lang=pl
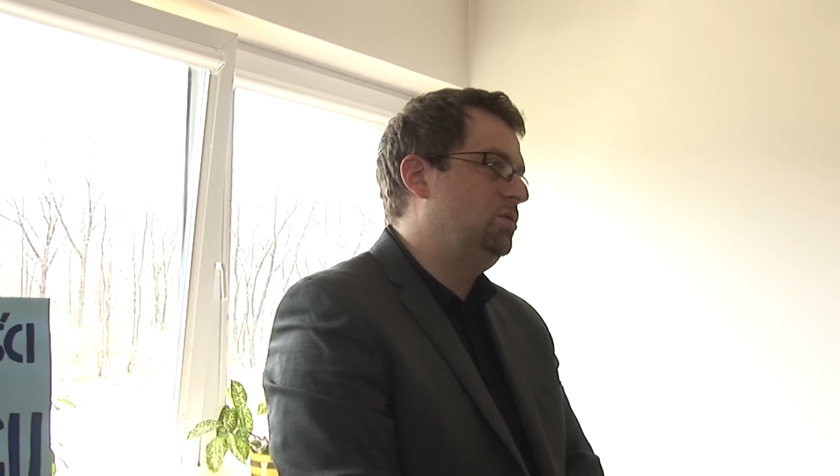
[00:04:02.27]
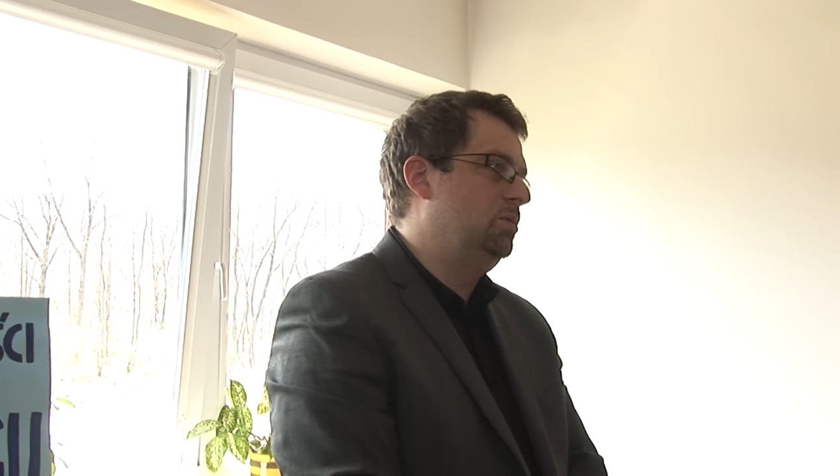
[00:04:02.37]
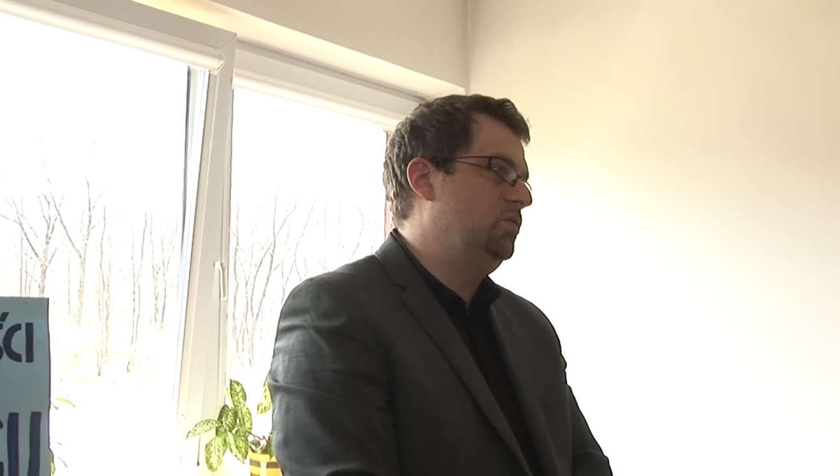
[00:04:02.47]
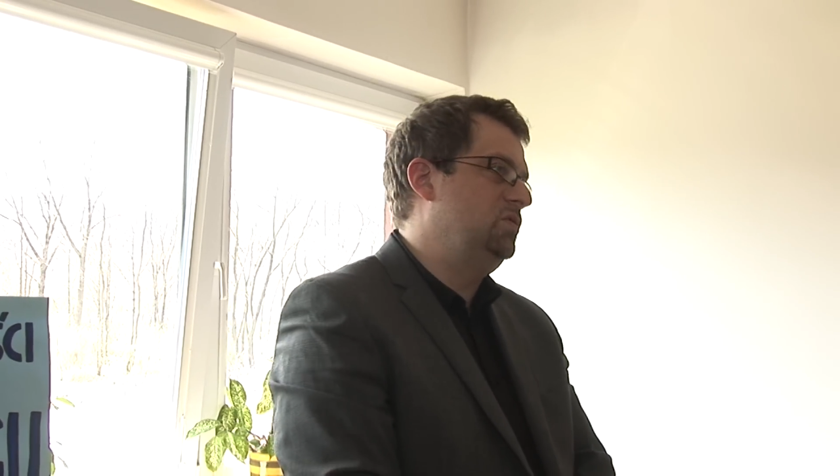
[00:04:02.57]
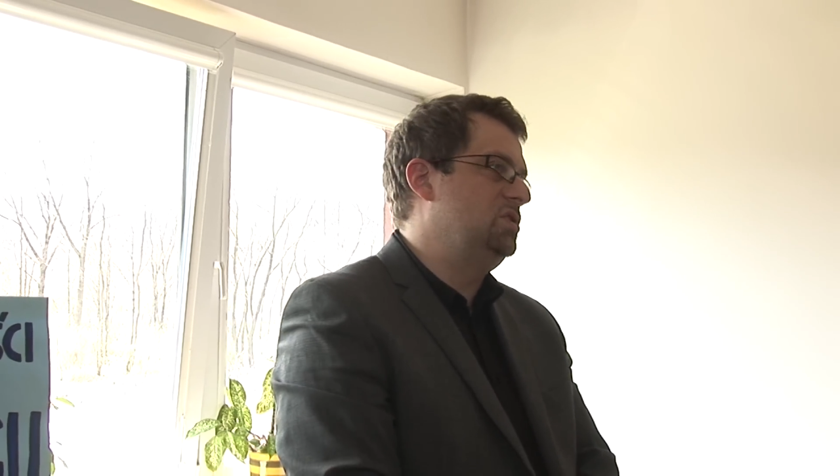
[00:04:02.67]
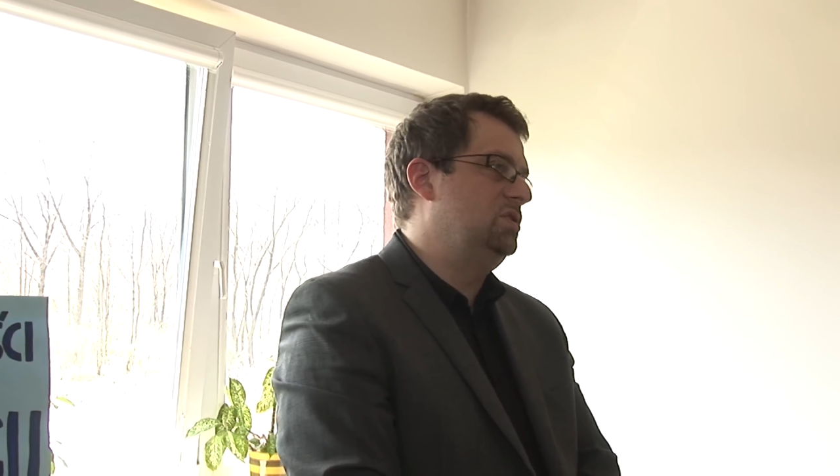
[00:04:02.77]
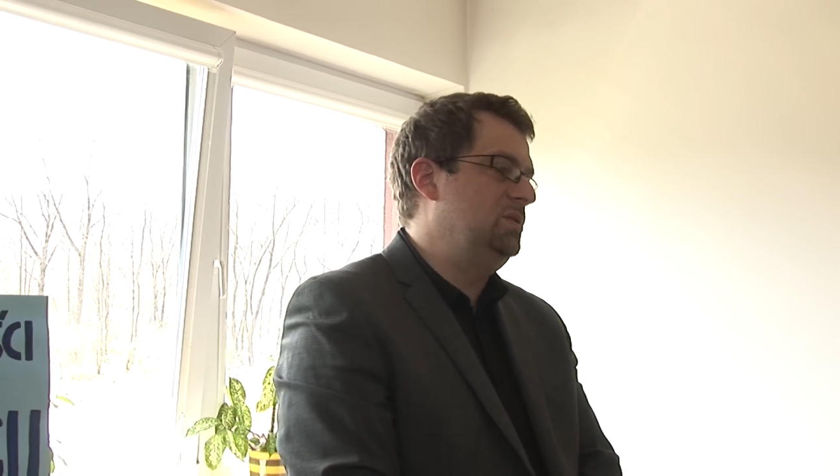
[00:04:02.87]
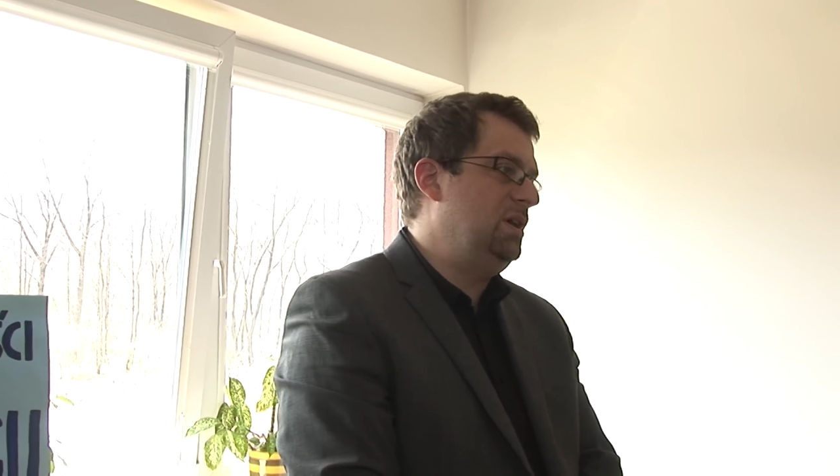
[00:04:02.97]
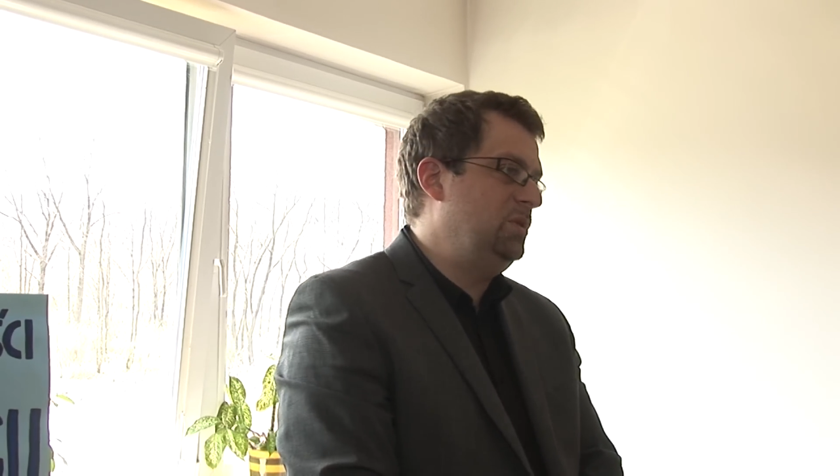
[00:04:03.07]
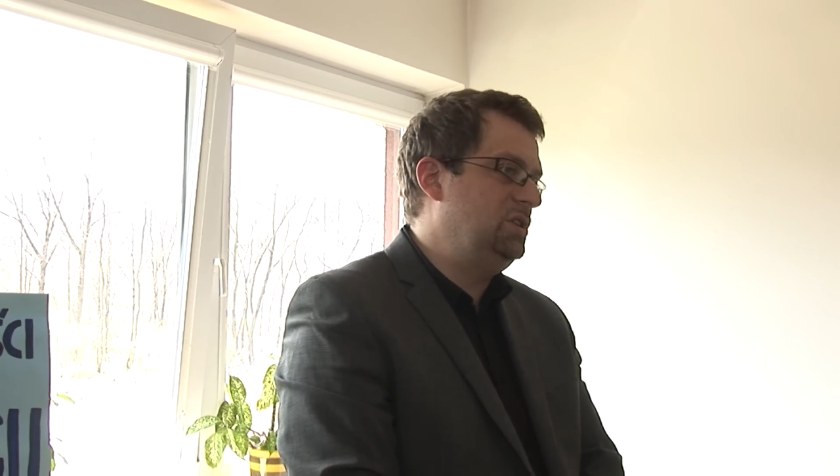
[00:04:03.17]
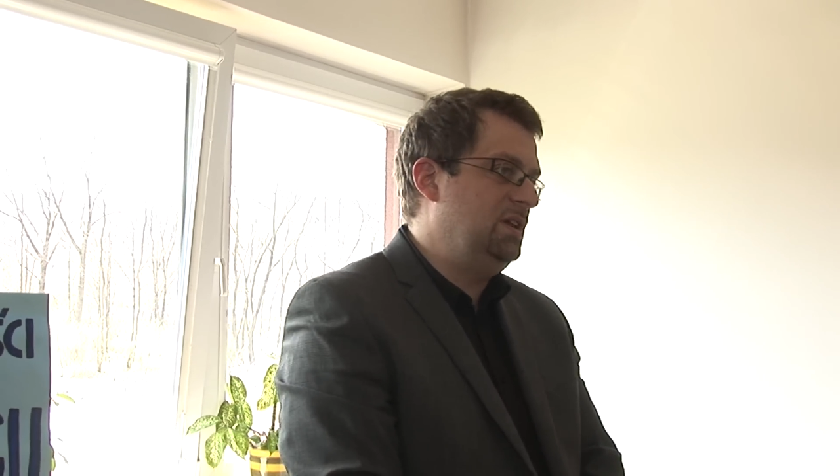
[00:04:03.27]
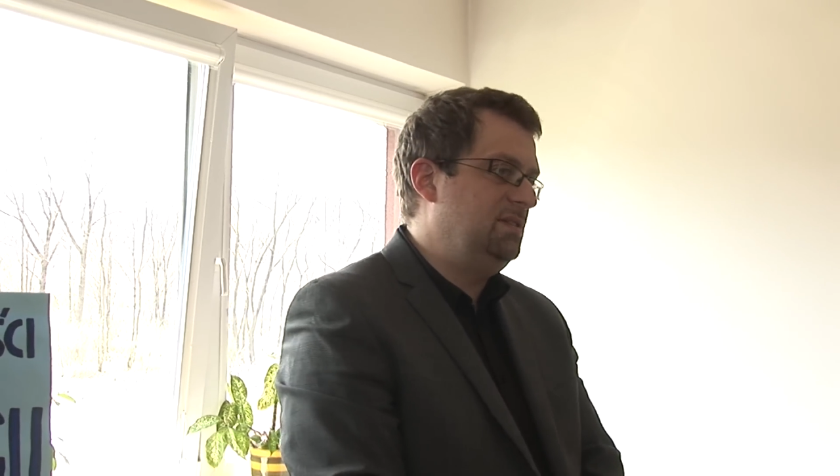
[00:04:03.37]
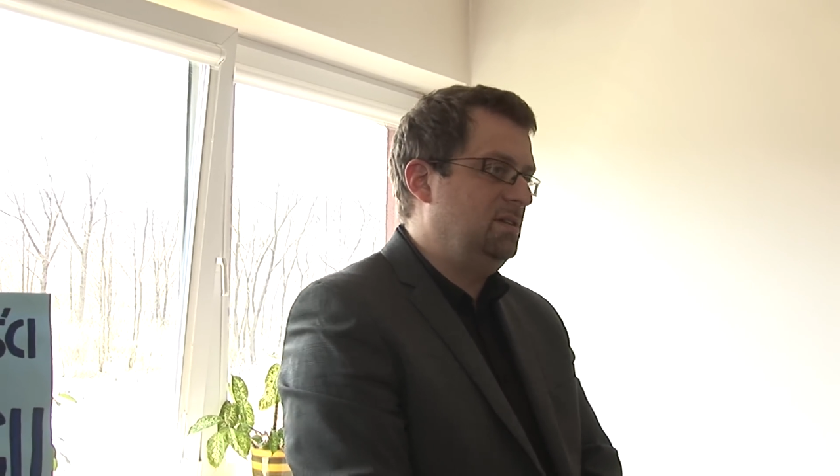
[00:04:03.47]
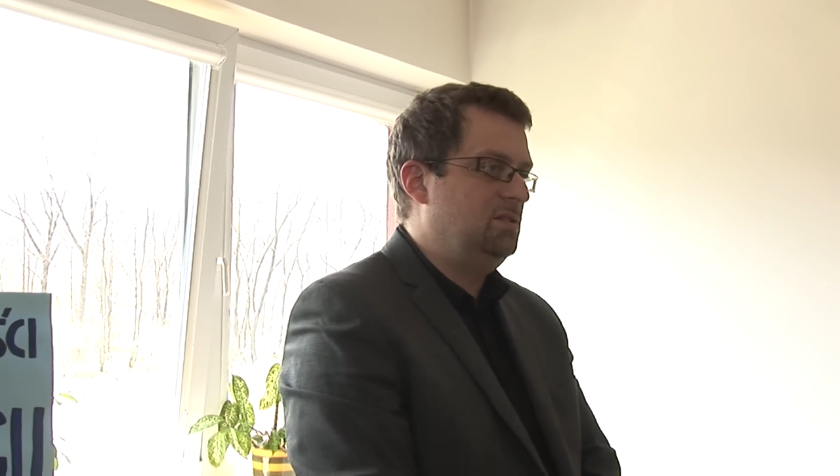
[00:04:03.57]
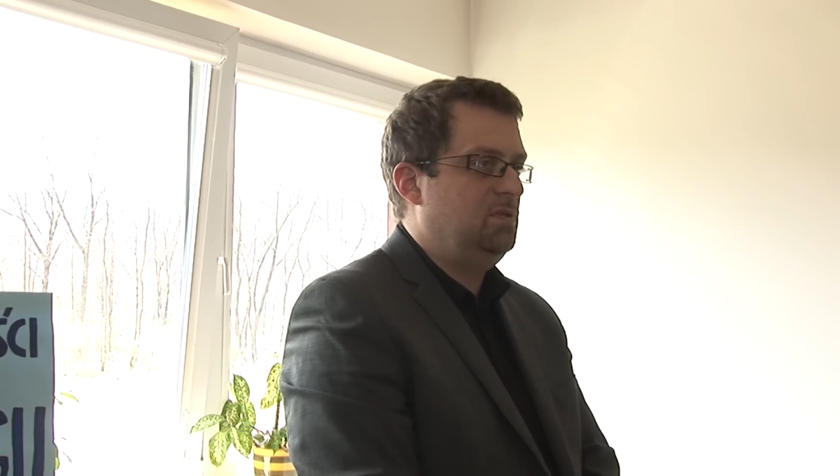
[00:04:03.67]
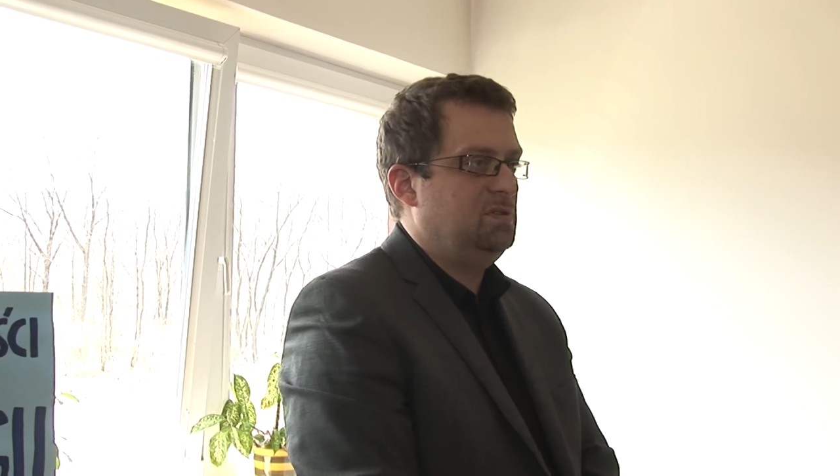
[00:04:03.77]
którą również gmina Myślenic jest